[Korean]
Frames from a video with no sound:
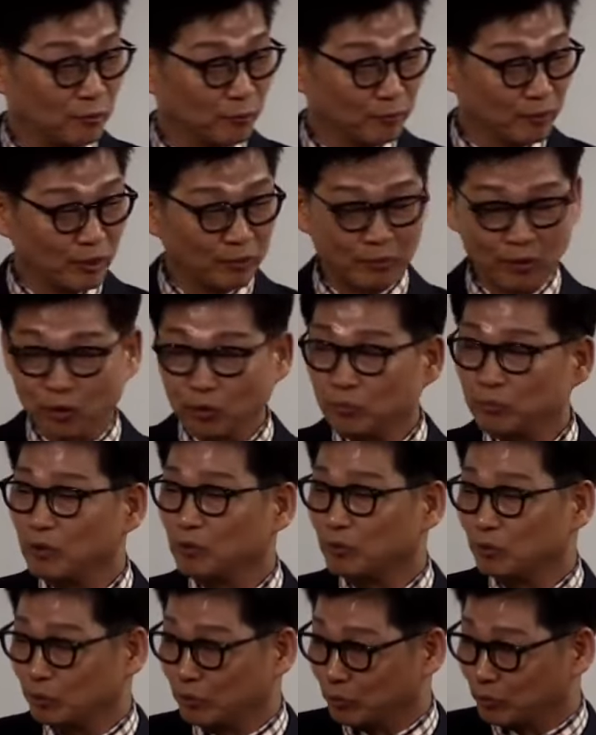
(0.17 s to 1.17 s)
아, 꿈 넘어
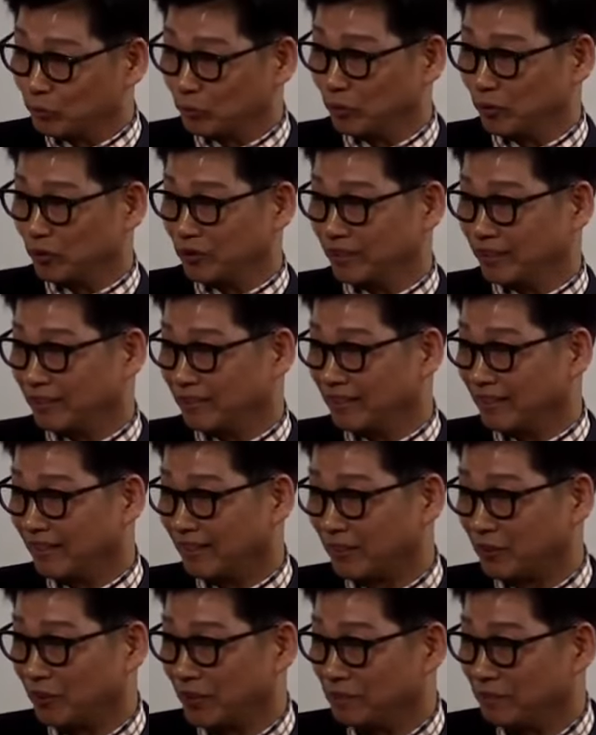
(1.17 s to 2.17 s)
꿈을 꾸고
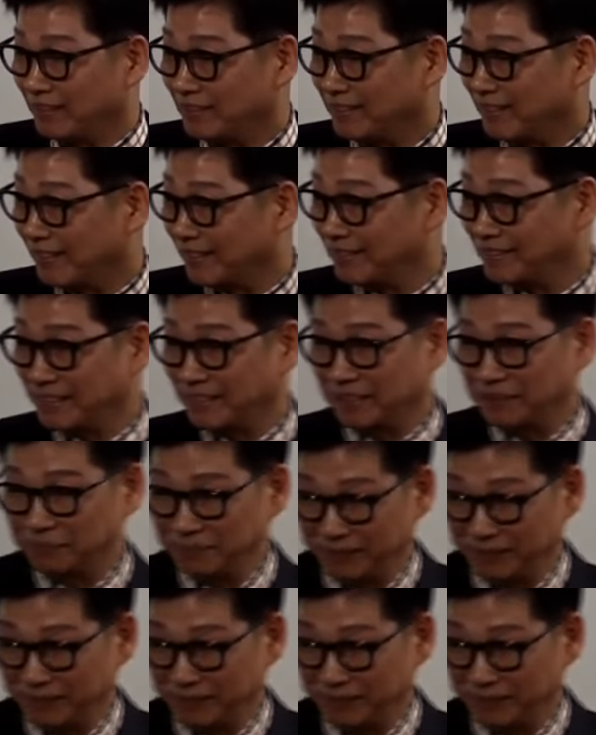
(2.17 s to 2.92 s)
있는 아, 로엘마타